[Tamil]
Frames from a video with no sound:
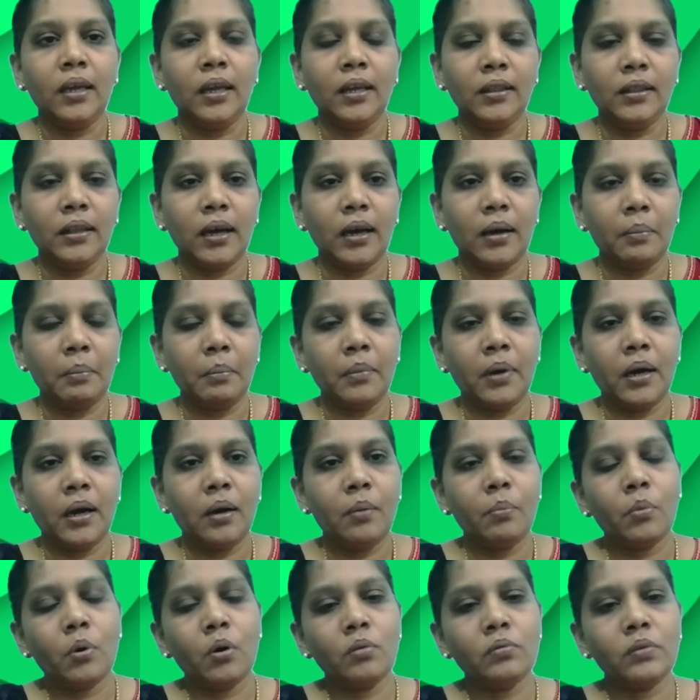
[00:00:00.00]
இந்த அம்மா
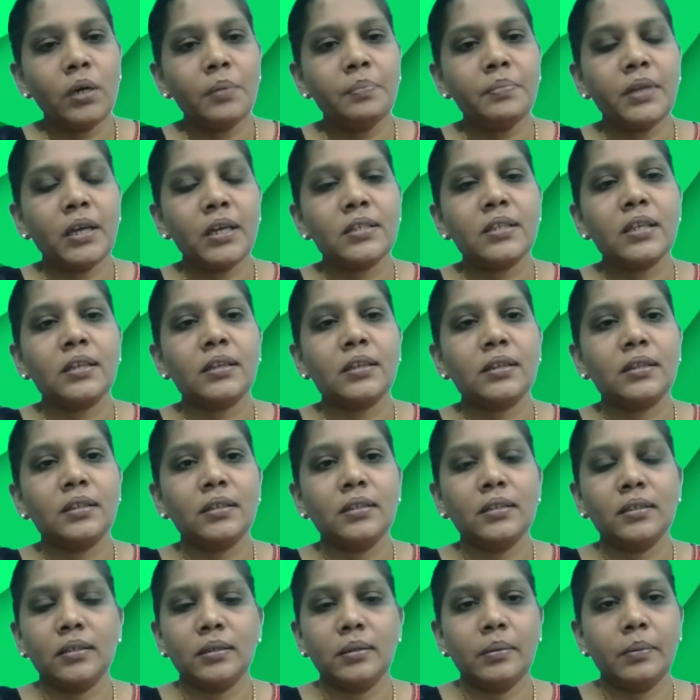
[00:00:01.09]
மோவாப் தேசத்து
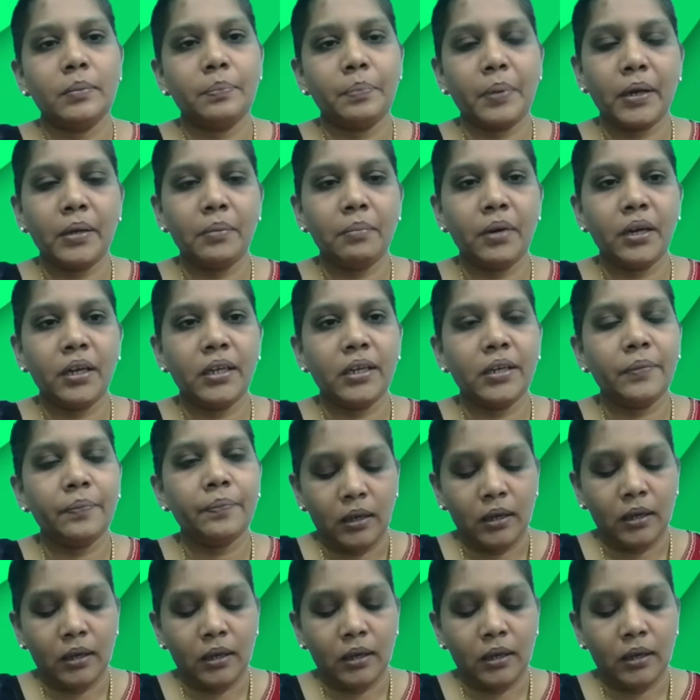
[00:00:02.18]
பெண்மணி